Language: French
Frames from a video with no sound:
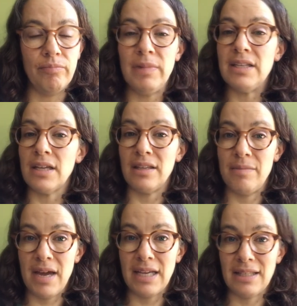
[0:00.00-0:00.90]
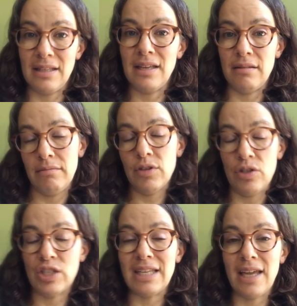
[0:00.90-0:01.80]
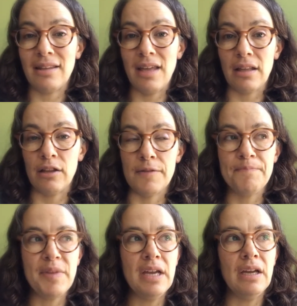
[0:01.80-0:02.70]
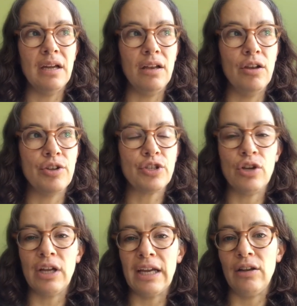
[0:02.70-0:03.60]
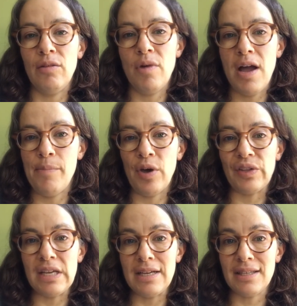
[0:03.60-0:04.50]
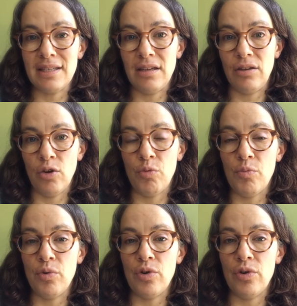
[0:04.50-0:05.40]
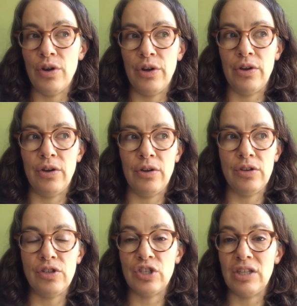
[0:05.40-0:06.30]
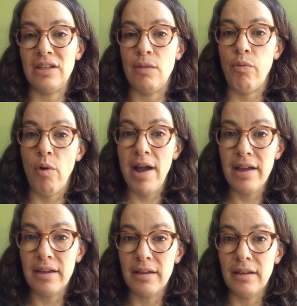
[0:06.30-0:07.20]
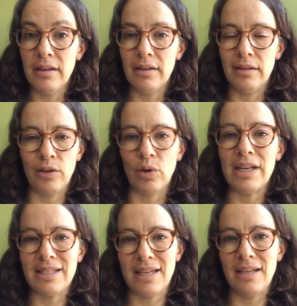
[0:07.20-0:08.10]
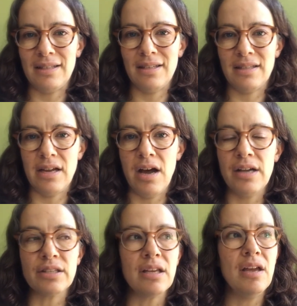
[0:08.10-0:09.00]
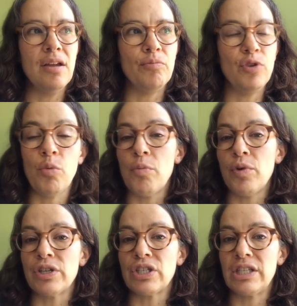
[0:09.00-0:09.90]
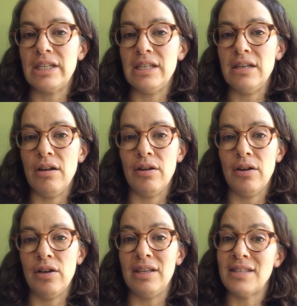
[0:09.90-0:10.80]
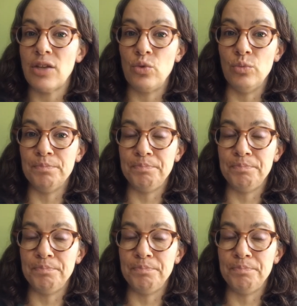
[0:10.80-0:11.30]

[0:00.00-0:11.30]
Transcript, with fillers: et s'en débarrasser des, de ces quatre cartes-là. Le seul règlement important, c'est qu'on ne peut pas euh, jeter des points, donc les 5, 10 et As, puis on ne peut pas jeter euh, des atouts. On va